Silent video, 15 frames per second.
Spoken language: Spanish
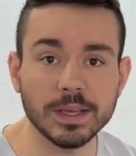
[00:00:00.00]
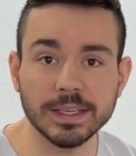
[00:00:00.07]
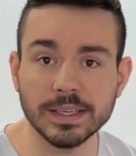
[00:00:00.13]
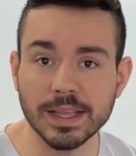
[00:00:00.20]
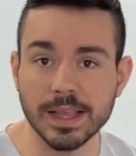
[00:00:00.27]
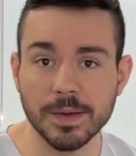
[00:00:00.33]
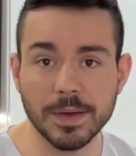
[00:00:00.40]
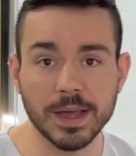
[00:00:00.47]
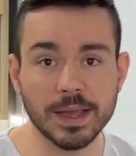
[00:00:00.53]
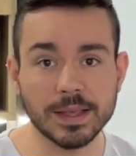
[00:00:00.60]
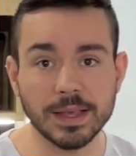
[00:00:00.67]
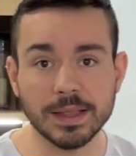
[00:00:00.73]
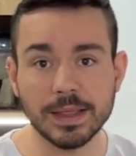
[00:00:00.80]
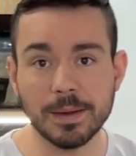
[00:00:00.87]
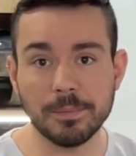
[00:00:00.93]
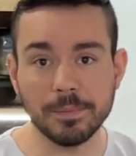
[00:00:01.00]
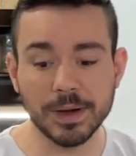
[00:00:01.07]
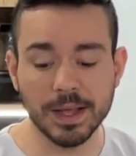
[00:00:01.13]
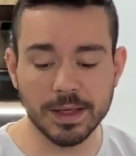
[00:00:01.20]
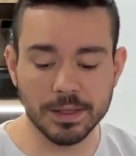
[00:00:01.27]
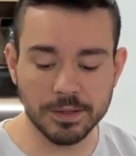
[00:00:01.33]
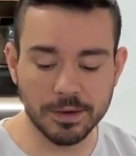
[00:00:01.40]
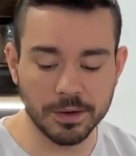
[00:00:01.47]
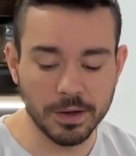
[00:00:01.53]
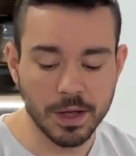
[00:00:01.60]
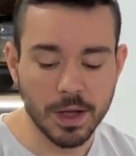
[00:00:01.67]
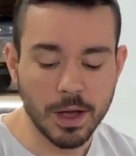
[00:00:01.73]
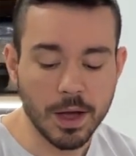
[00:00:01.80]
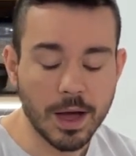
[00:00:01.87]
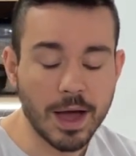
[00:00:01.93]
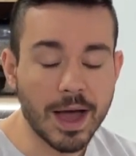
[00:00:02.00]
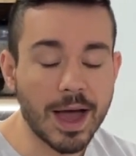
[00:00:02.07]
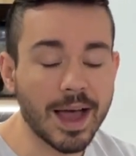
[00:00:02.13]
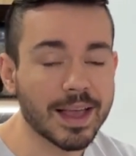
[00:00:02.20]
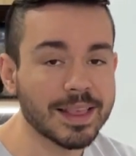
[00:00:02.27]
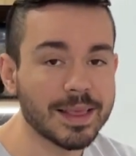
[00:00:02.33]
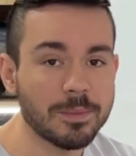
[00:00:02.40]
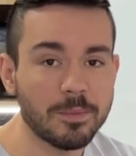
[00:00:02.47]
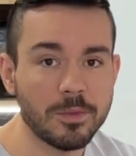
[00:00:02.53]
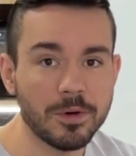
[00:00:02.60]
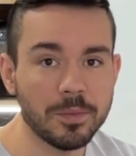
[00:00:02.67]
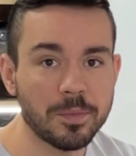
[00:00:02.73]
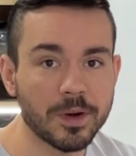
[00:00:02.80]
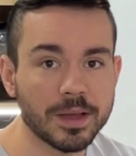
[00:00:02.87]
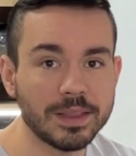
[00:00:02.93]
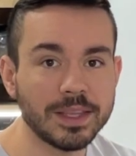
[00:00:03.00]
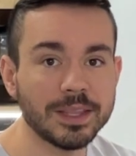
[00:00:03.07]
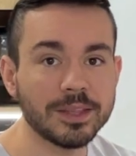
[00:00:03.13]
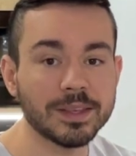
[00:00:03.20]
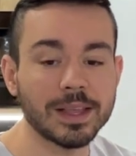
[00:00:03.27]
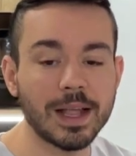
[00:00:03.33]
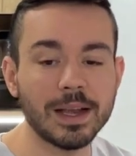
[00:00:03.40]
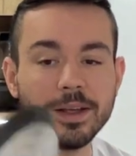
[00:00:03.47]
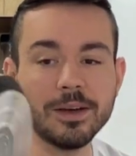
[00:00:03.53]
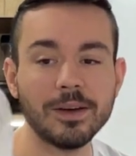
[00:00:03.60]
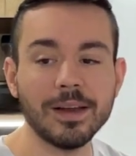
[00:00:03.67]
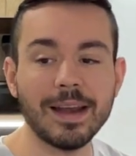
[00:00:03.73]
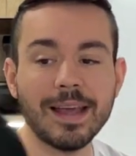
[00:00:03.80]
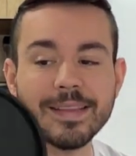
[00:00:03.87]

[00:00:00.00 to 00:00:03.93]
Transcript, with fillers: ya saben que se está ampliando. Hace muy poquitito salió la